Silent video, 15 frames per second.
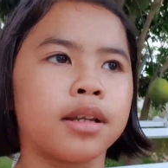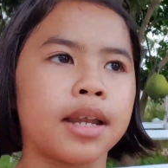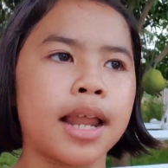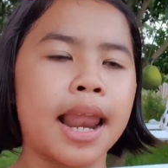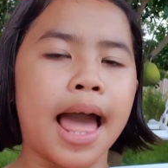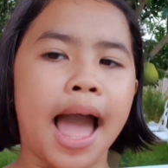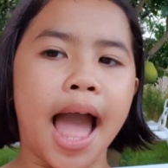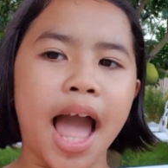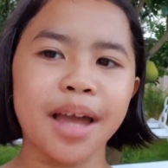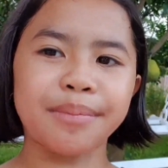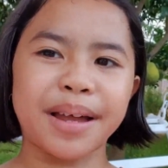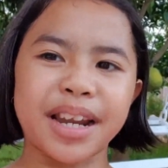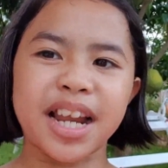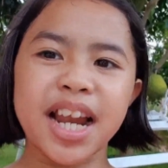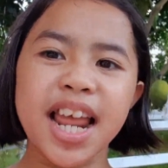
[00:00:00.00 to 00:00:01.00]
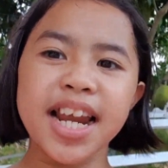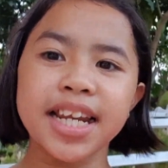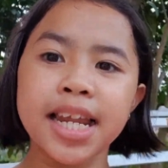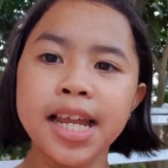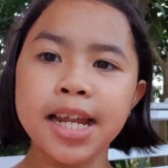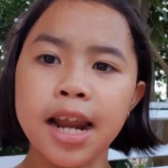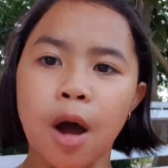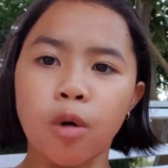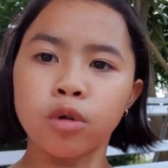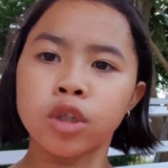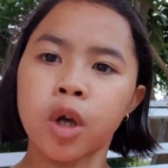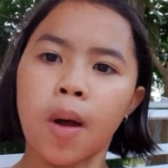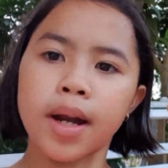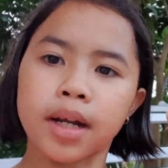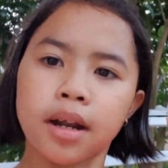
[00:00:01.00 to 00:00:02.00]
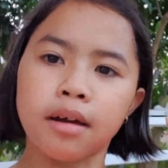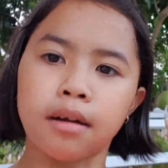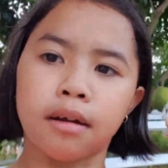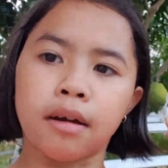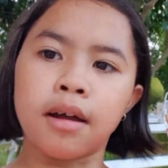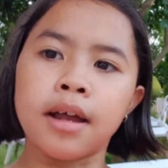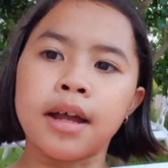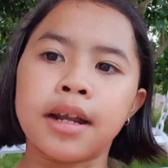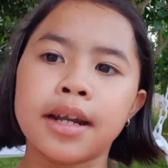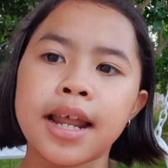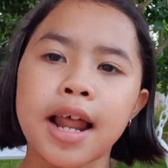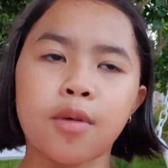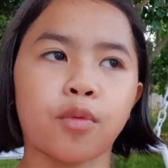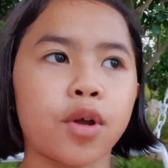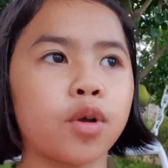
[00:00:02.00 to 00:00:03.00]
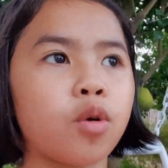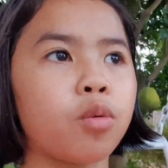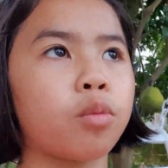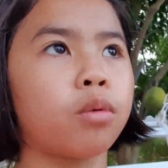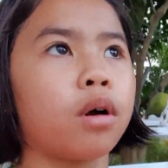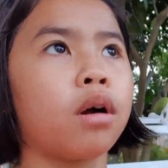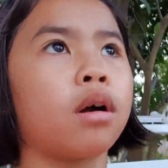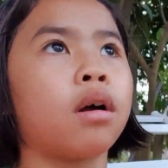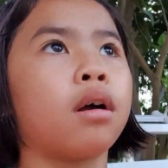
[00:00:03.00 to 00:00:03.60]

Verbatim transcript: thế là hai bạn ấy lên thi đấu chọn từ thế là cuối cùng ờ,